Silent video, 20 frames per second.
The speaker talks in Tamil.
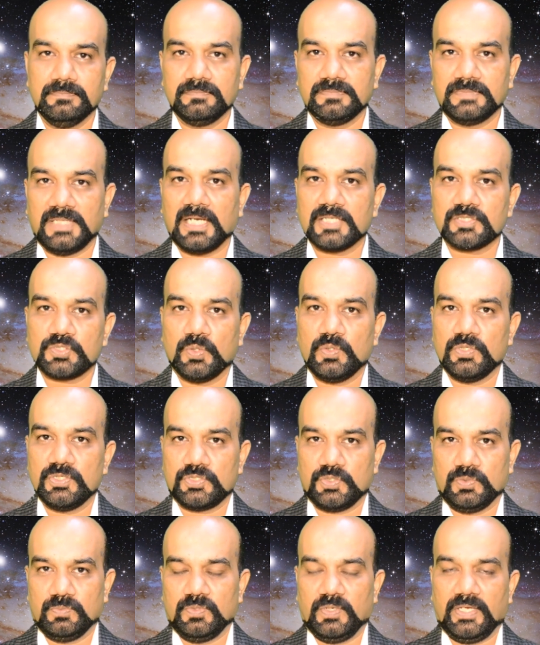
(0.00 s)
நான் சோ ஒன்
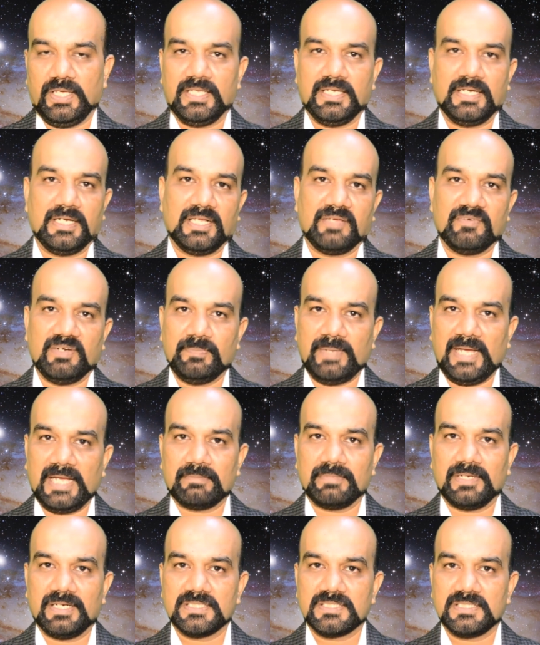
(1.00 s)
சோ ஓகே எனக்கு இவ்வளோ
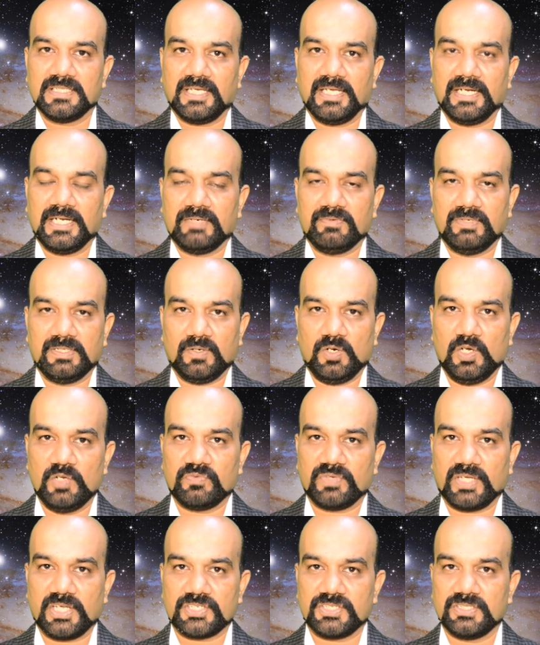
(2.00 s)
பேங்க் பேலன்ஸ் இருக்கு எனக்கு இவ்வளோ
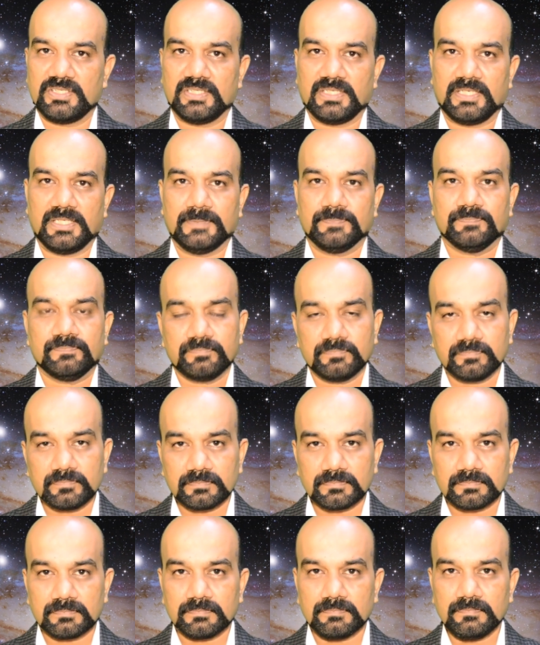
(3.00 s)
குவாலிஃபிகேஷன் இருக்கு
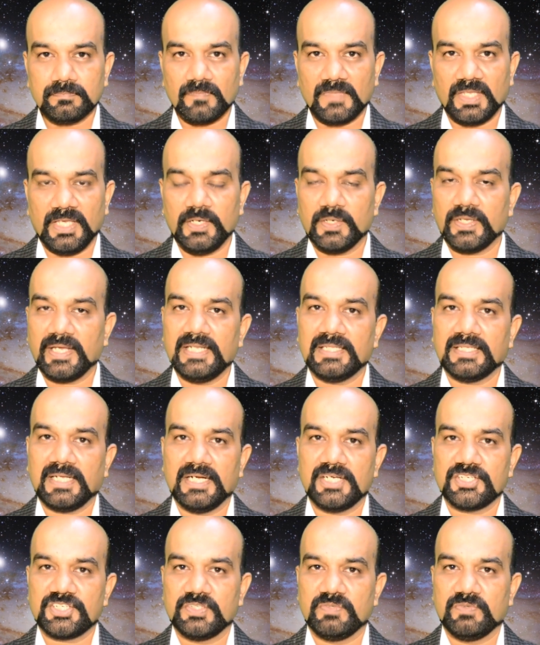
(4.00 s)
என்னோட ஹெல்த்
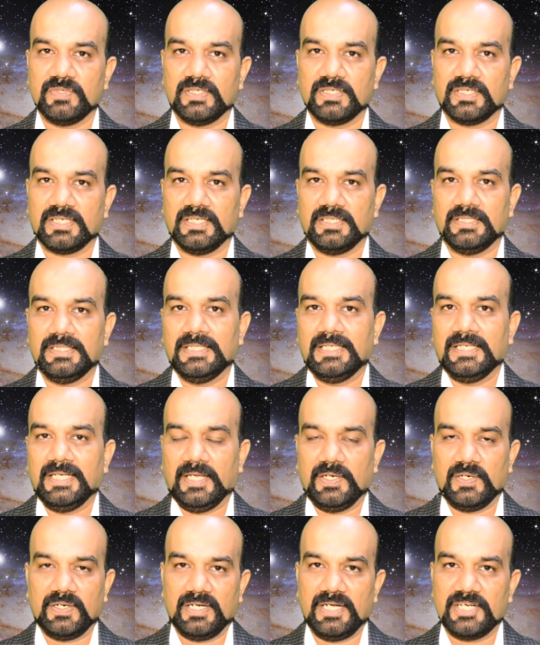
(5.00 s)
கண்டிஷன் இவ்வளோ இருக்கு
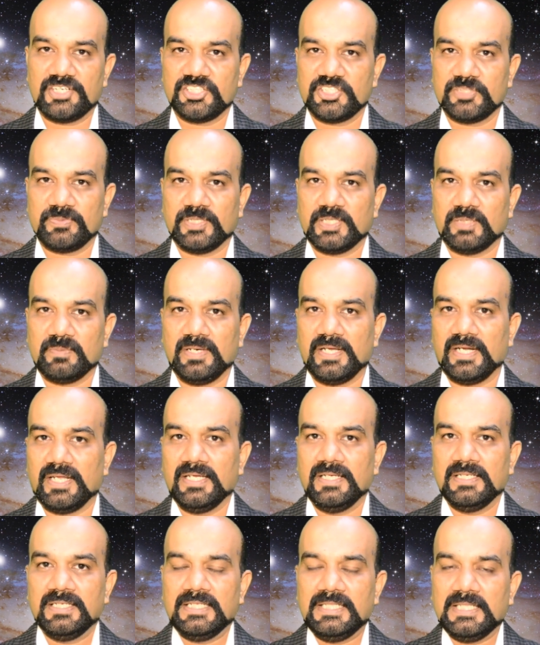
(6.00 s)
என்னோட ரிலேஷன்ஷிப் இந்த மாதிரி
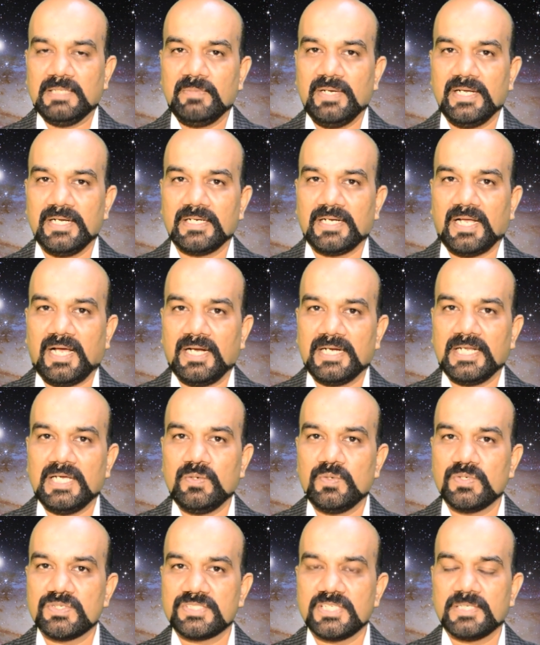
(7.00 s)
இந்த மாதிரி நானா
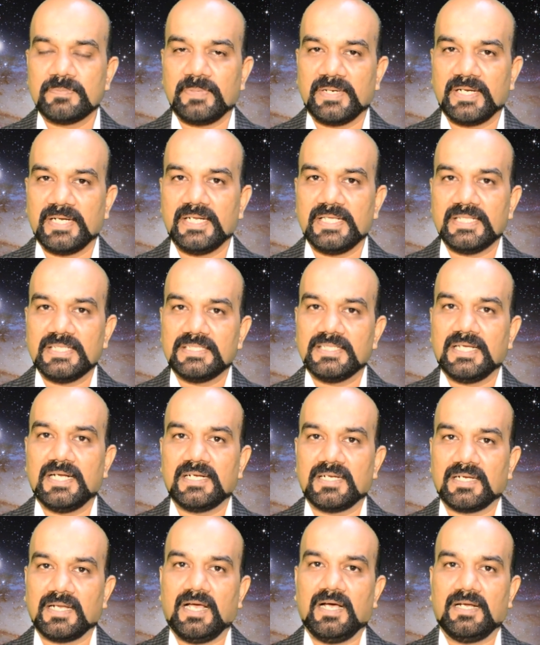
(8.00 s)
ஒன்று செட் பண்ணிட்டு
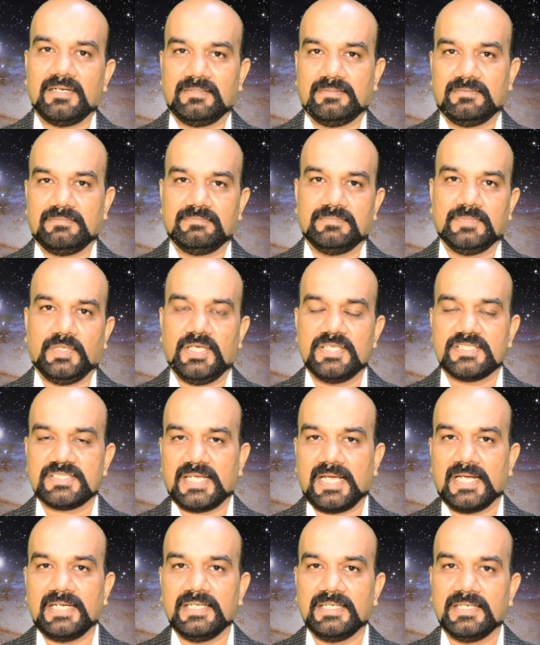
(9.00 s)
இதுதான் நான் ஓகே
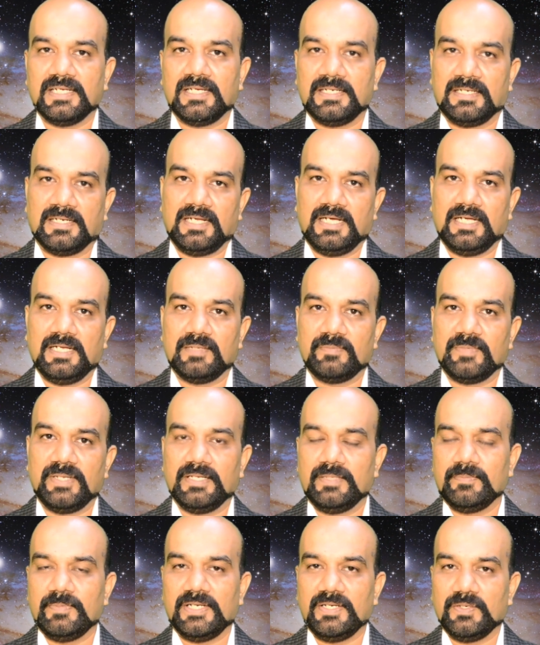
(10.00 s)
ஸ்டான்லினா நான் ஐ
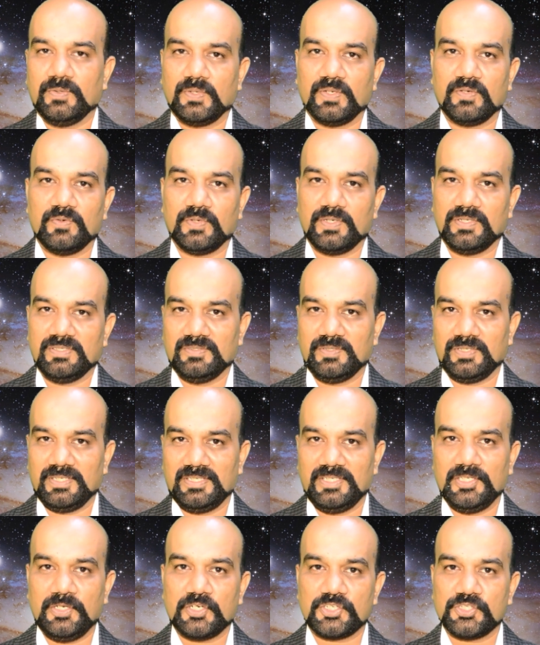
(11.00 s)
மீன் இப்படின்ற ஒரு ஒரு
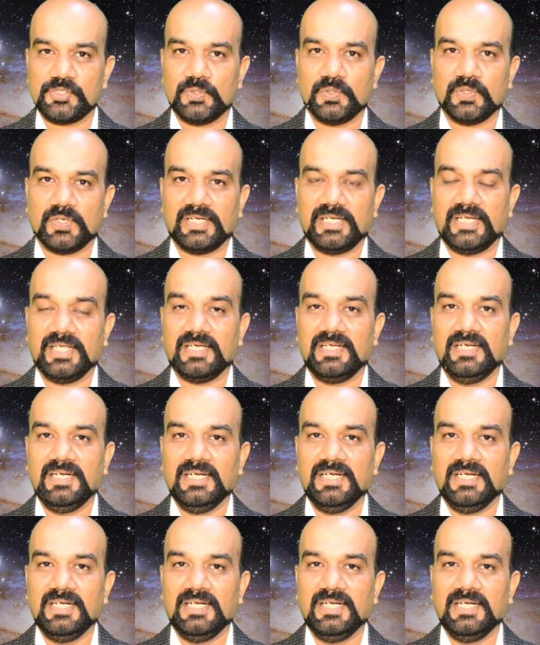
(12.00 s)
ஈக்குவேஷன் கொடுக்குறேன் இல்லையா